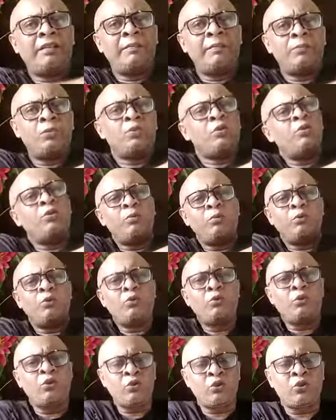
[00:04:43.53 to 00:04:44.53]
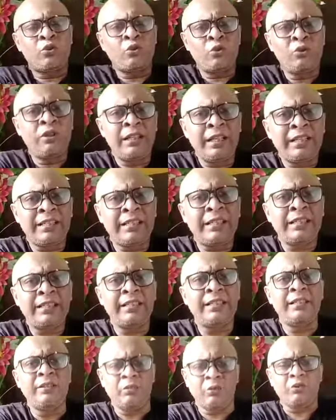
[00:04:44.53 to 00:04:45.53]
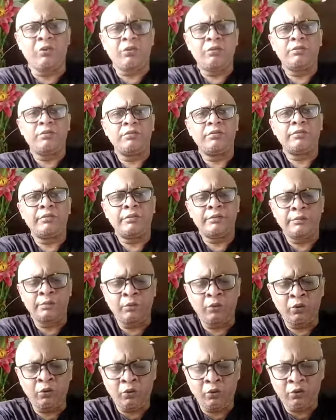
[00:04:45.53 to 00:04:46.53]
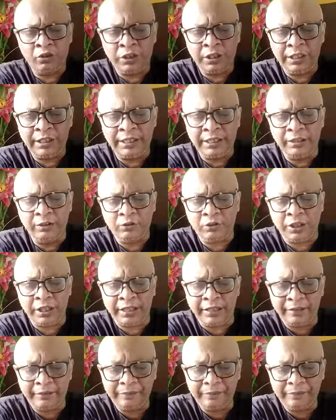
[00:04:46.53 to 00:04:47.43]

প্রচণ্ড মনোকষ্ট নিয়ে সে ছিল মনোকষ্টে ছিল সে